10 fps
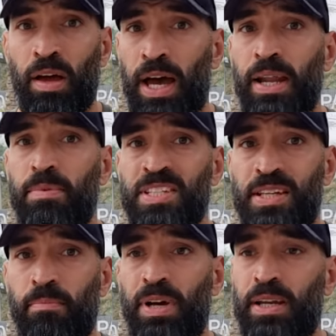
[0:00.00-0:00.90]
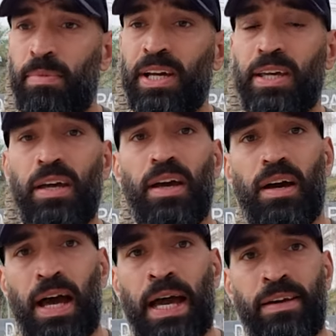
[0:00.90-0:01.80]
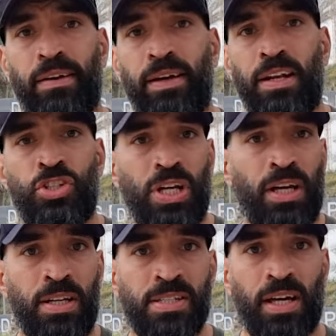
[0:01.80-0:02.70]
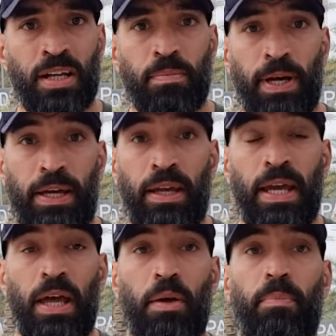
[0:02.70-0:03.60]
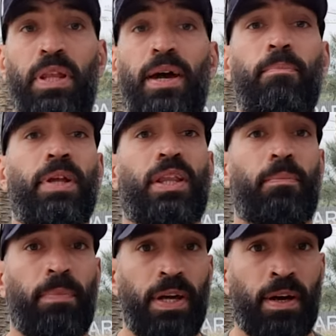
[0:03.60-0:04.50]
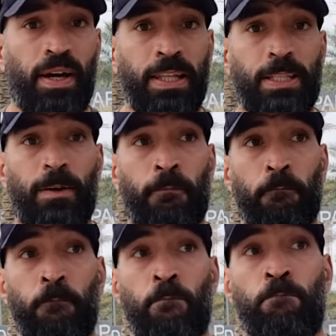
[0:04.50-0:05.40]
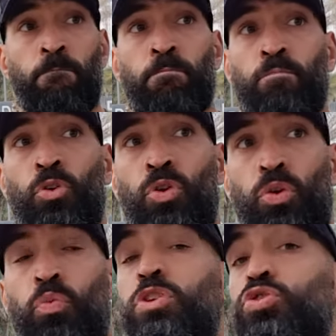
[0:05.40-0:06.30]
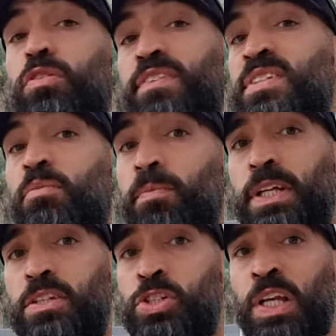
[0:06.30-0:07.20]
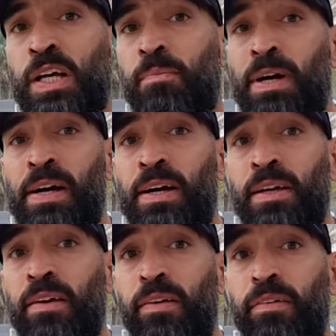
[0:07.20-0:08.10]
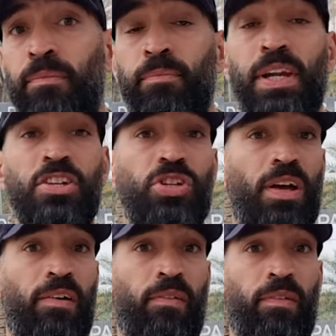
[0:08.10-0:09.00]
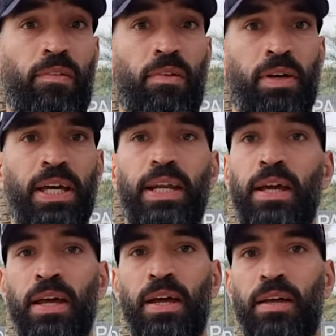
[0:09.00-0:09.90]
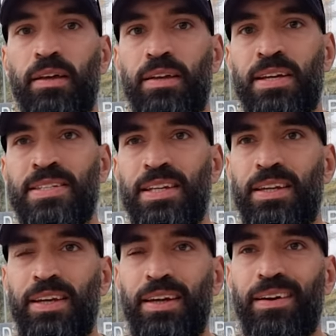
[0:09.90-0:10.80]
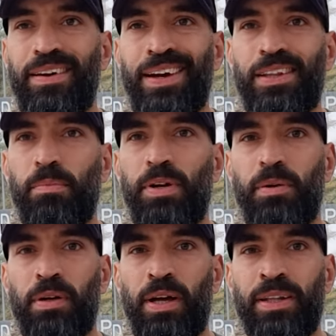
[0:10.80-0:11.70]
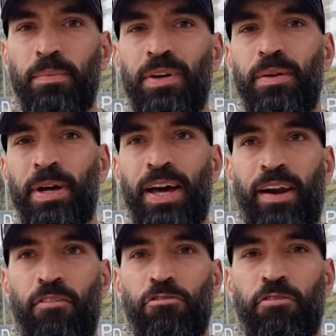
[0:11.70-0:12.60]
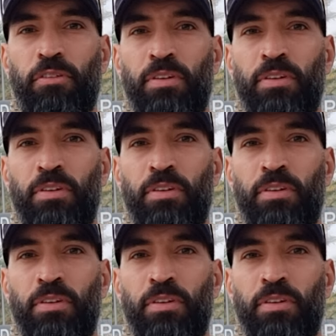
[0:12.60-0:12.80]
انا بس عمالي بحكي عن الاشياء اللي صارت معي بتحب تطبقها انت وتشوف اذا ممكن تشتغل معاك ليش لا يعني يا سيدي اعتبرني اعتبرني بخرف